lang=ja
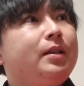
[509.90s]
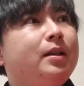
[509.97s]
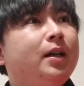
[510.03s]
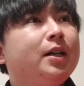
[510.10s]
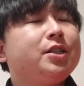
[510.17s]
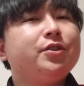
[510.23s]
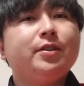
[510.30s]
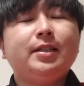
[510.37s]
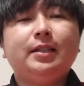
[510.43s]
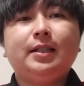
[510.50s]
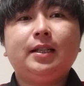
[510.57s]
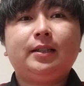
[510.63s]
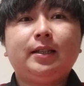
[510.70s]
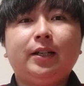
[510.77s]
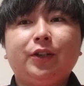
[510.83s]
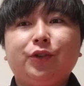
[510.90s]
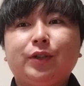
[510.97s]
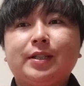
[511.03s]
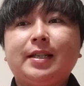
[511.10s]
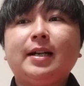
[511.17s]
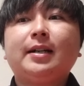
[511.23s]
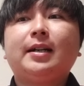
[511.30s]
柏戦だったりのような
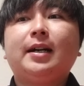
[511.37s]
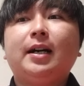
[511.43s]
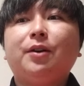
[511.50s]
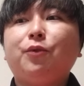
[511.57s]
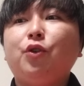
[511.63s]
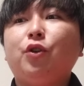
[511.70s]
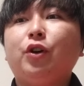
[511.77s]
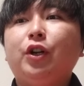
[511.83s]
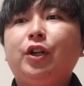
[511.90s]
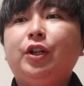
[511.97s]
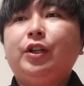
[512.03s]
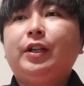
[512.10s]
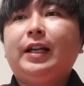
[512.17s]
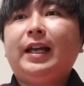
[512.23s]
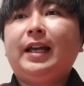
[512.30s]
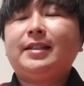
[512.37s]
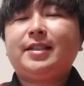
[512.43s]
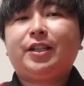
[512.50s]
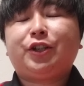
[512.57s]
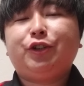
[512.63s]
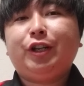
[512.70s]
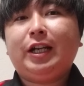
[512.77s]
サッカーを、えー、ぜ
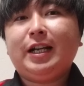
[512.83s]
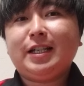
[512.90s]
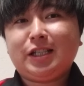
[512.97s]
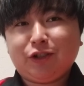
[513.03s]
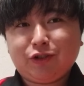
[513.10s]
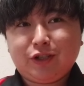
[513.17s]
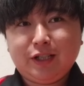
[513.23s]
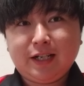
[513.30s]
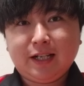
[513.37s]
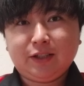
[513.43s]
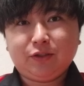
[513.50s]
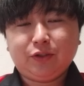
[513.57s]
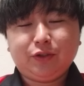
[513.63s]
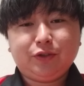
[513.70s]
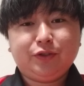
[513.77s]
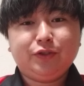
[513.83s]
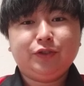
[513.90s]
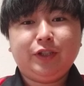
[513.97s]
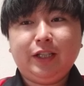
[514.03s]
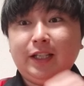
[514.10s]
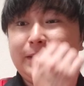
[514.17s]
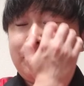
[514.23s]
ひ繰り返してほしいなというふう
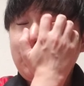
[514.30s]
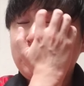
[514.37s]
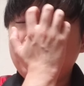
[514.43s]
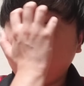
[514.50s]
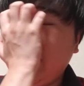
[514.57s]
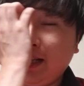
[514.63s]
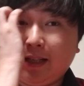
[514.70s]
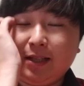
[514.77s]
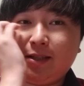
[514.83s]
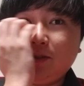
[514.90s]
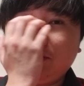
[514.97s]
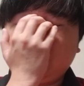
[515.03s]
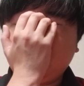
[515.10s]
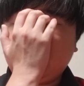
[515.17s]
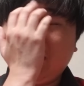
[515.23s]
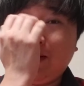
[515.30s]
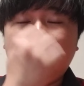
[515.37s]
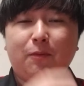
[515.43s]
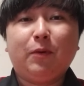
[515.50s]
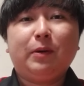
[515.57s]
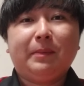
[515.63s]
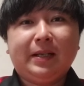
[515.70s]
に僕は結論としては
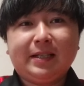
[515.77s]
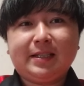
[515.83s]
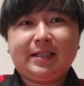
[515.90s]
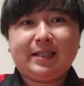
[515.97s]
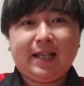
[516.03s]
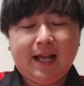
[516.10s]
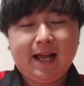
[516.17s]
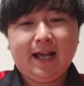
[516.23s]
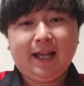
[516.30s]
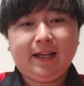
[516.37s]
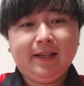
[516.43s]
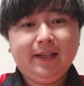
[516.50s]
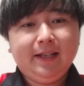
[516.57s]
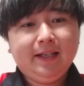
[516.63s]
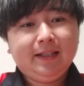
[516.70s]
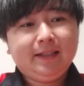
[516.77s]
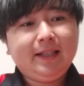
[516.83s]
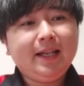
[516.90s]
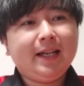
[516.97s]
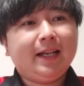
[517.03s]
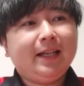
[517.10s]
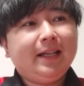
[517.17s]
思います。はい、
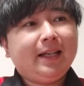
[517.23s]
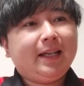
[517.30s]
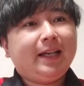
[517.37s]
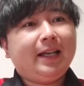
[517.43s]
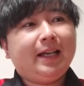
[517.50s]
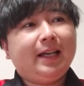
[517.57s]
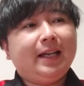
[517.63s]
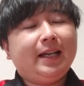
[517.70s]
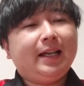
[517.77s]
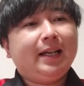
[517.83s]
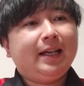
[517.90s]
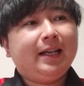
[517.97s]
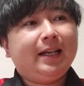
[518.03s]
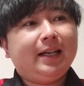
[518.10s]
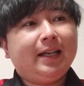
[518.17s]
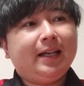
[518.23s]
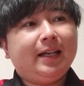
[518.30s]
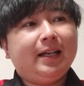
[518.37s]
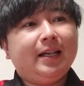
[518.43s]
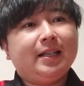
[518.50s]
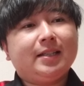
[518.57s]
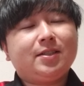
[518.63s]
で、
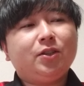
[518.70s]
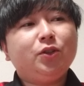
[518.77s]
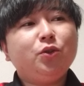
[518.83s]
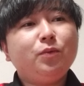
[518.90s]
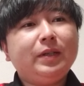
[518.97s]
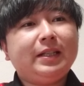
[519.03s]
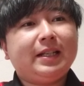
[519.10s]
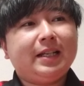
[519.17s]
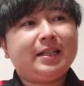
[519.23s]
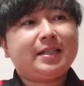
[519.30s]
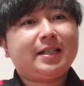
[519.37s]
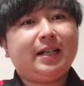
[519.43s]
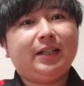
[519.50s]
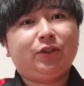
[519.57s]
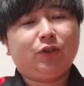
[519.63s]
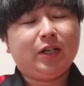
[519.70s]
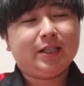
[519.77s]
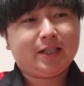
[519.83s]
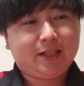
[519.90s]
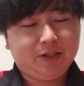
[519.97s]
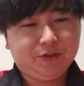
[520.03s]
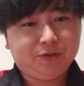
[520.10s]
えー、その上でねしっかりと勝
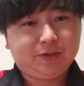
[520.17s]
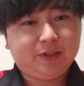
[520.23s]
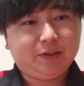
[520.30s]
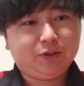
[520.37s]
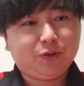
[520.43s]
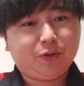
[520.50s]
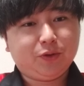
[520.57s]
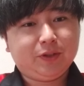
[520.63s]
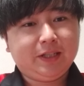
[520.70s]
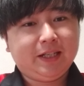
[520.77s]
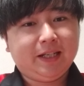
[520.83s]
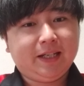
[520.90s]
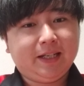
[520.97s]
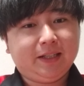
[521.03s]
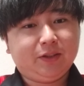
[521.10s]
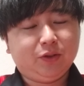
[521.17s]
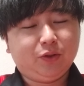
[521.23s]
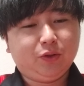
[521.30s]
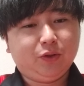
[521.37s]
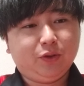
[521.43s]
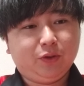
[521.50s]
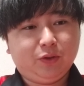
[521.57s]
ちきるっていうところで、えー
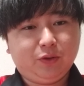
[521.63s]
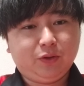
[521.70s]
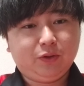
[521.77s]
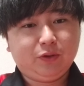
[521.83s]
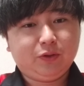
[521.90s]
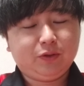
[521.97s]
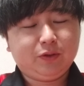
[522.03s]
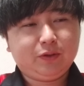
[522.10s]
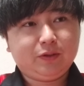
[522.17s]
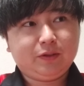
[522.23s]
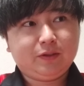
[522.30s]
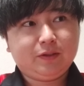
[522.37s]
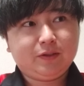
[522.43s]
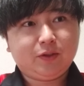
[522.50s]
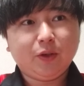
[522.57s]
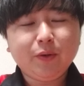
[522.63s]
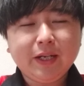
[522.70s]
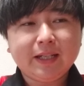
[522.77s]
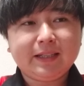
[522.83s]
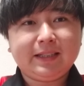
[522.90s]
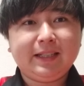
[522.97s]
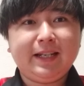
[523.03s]
と、それを
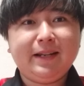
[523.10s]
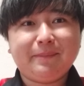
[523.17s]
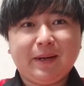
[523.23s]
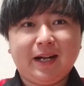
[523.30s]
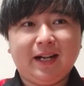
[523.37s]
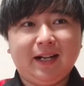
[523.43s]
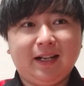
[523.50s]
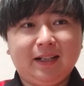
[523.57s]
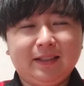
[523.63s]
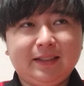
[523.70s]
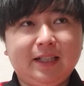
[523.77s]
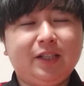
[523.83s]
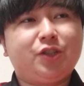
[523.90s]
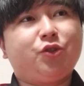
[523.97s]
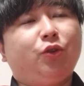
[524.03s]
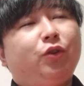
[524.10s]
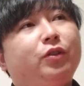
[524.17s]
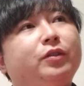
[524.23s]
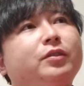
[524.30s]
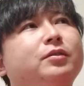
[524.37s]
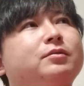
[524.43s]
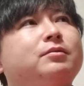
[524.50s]
やっていれば何でしょ
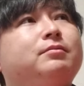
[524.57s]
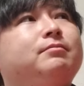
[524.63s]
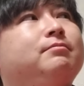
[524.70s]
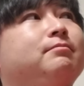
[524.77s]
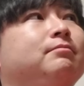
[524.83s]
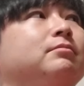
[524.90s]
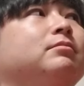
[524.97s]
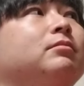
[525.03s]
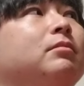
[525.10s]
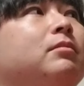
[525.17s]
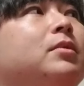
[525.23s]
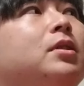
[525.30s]
ううん